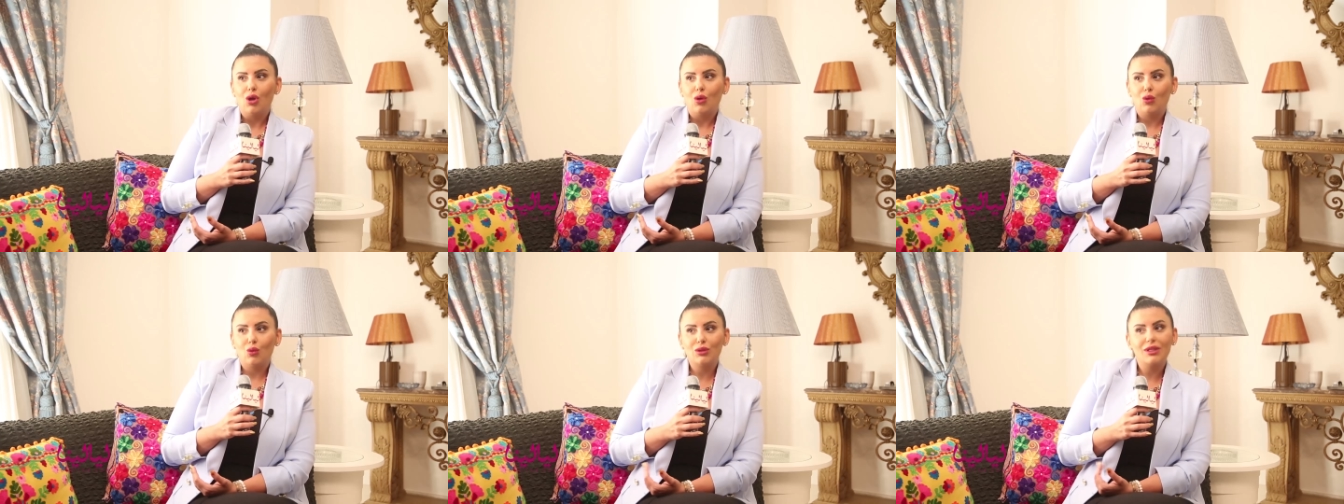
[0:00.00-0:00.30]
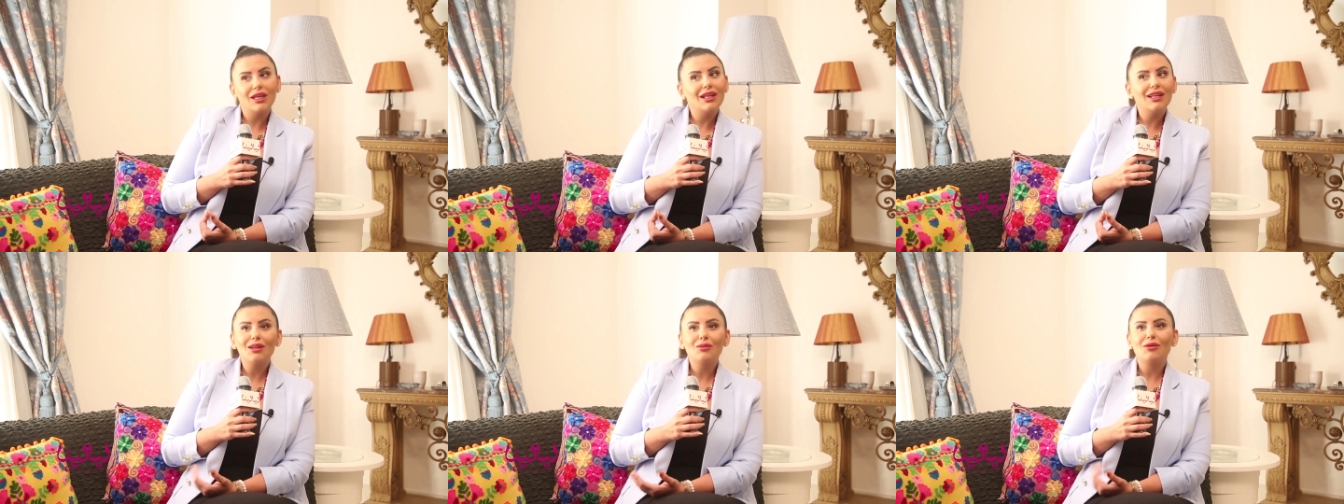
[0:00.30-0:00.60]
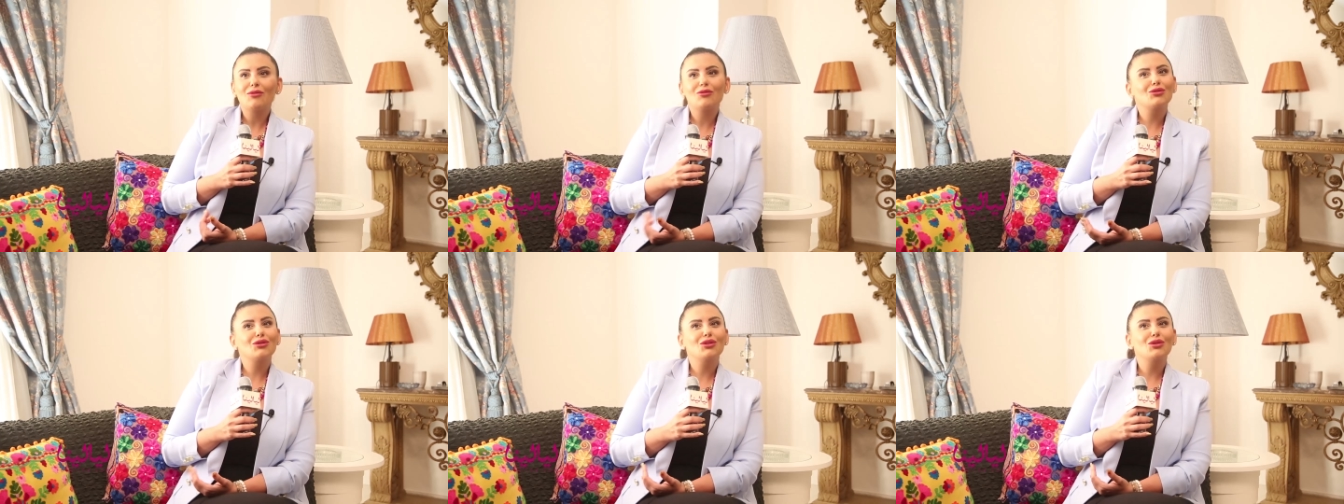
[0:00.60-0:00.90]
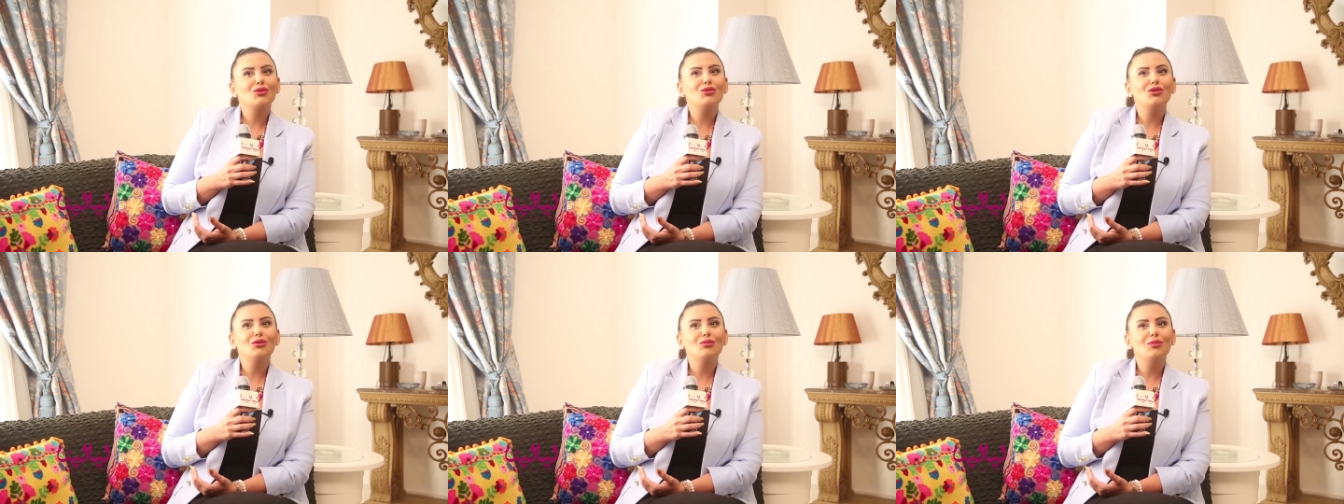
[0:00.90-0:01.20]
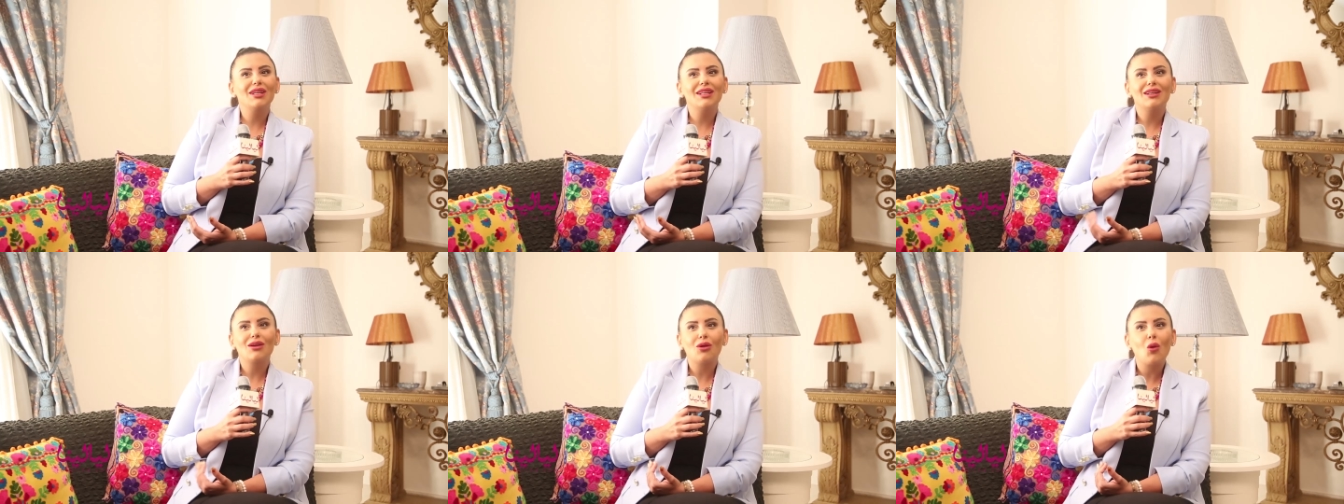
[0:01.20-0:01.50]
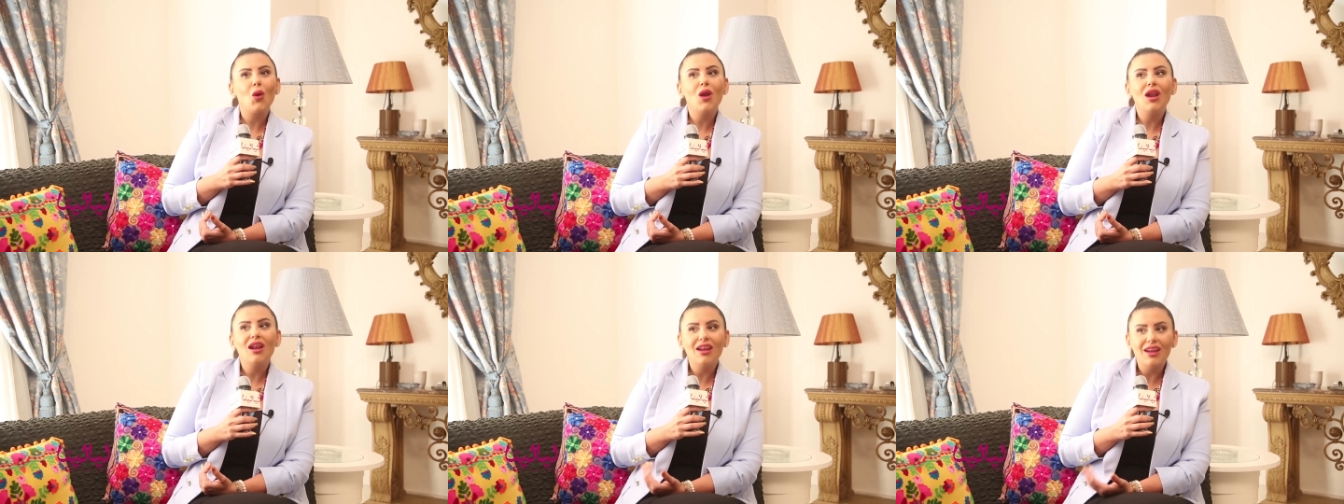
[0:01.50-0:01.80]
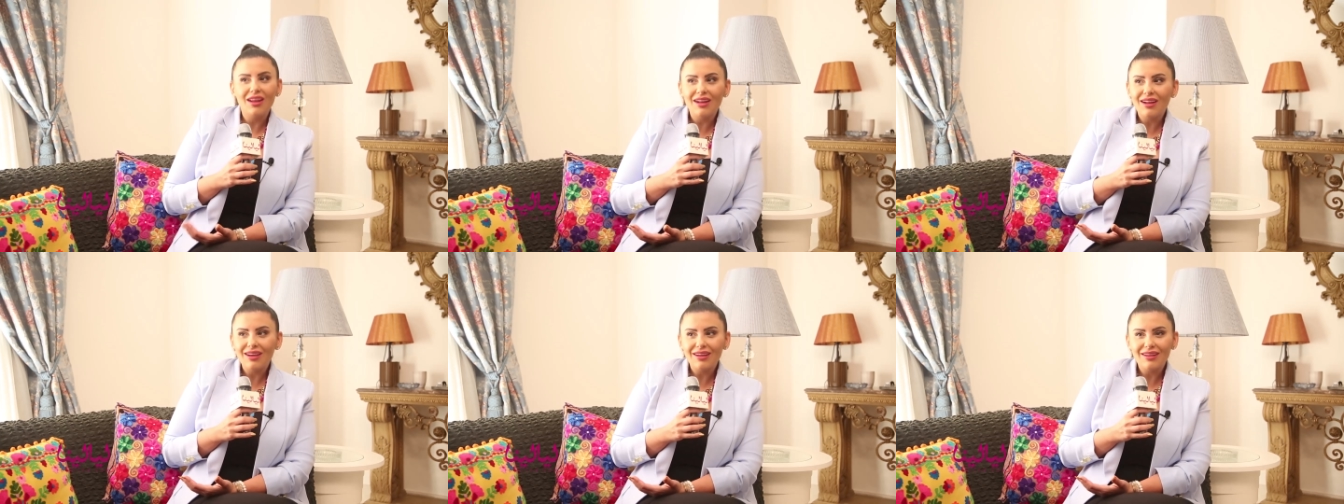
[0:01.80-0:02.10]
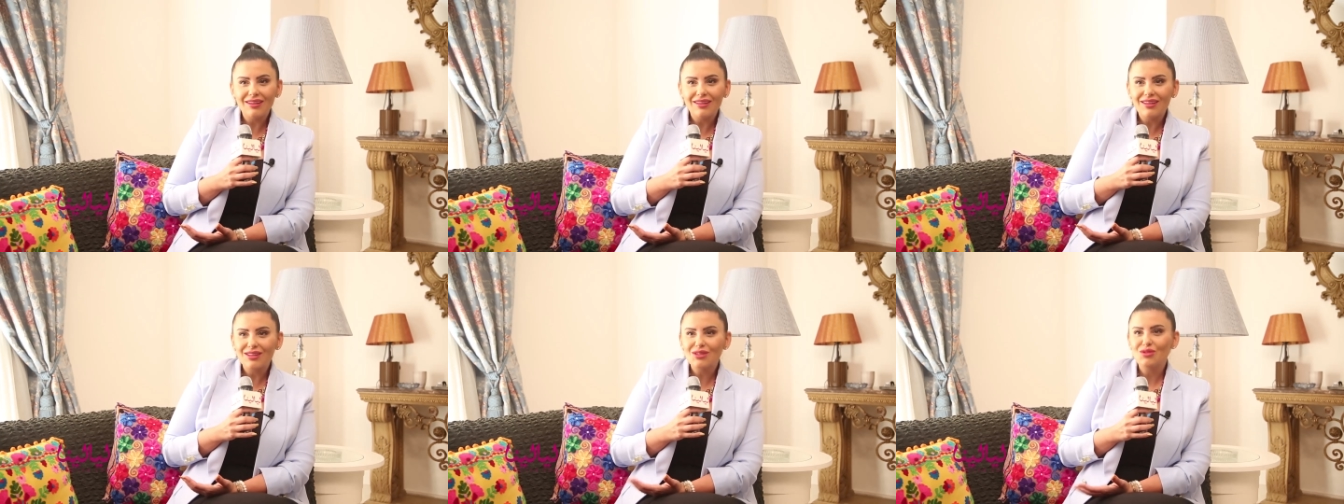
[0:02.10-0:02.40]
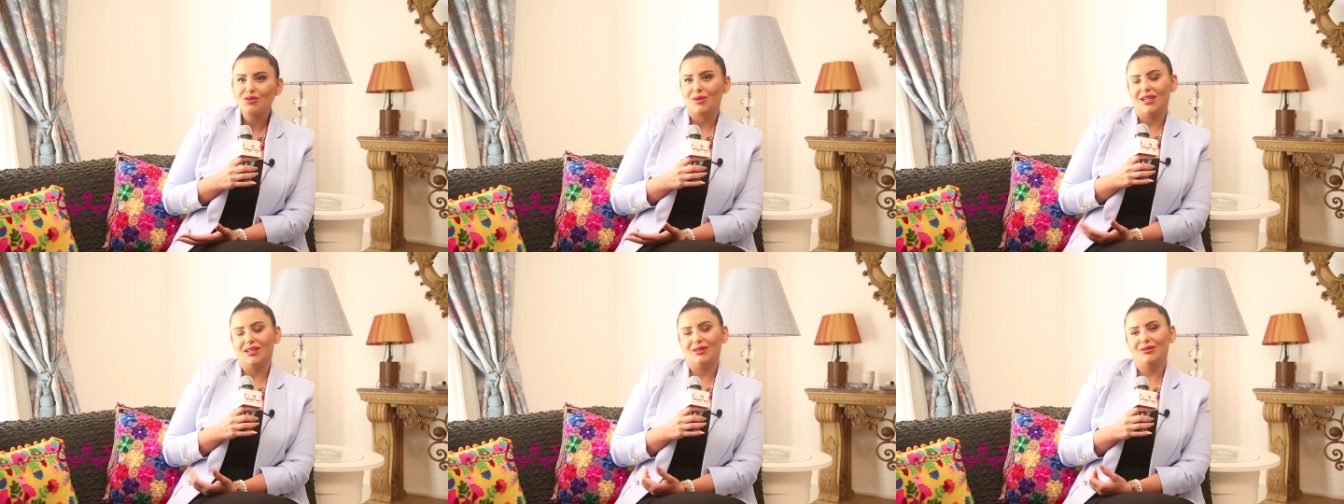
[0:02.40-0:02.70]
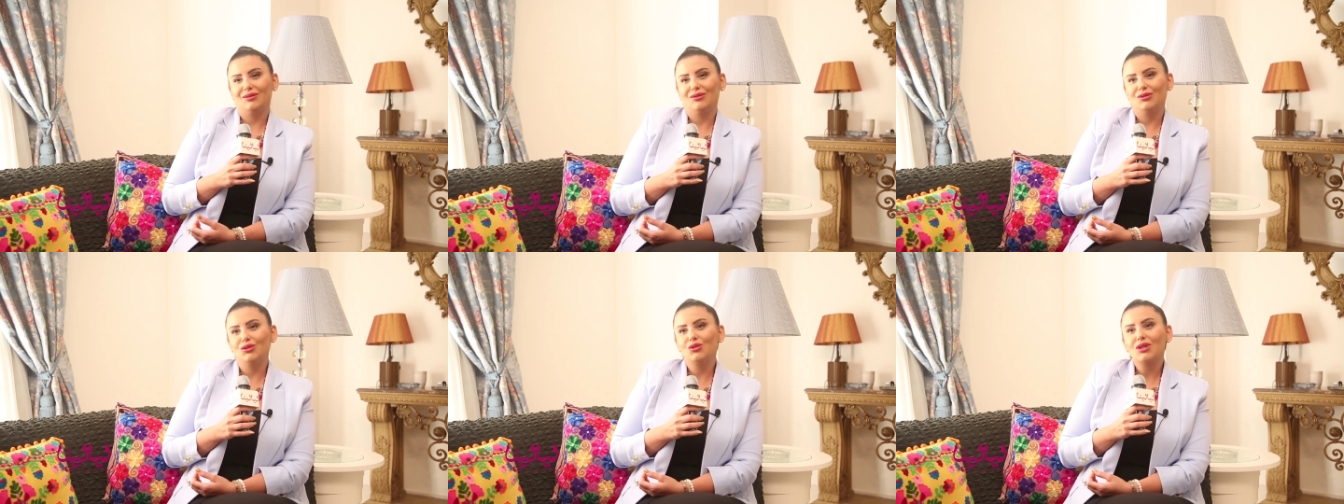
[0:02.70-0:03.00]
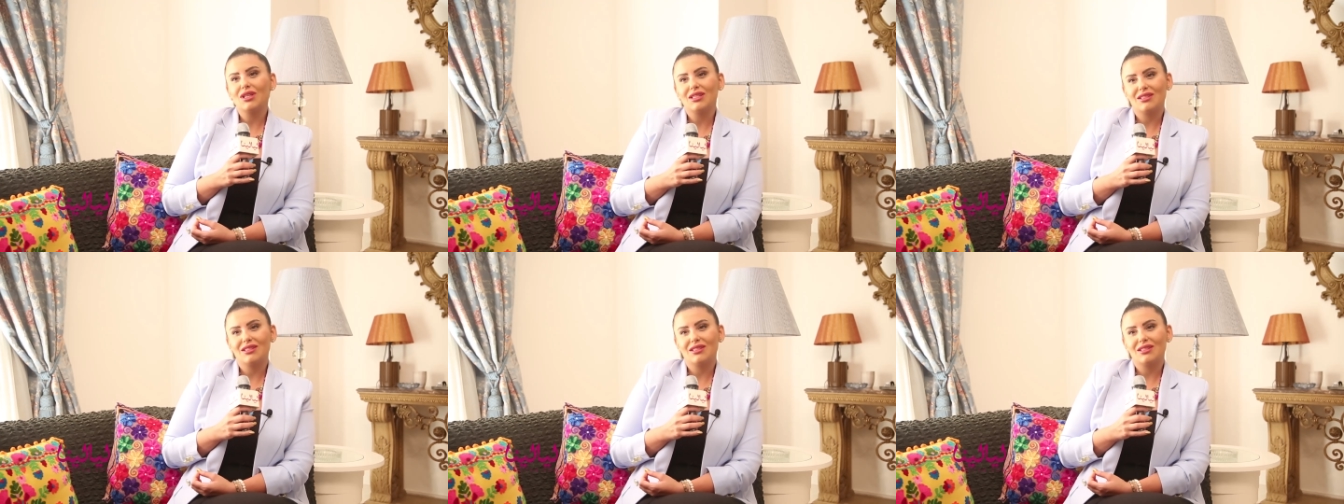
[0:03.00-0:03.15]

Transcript: وده اللي المفروض يكون بينا كلنا كزملاء دون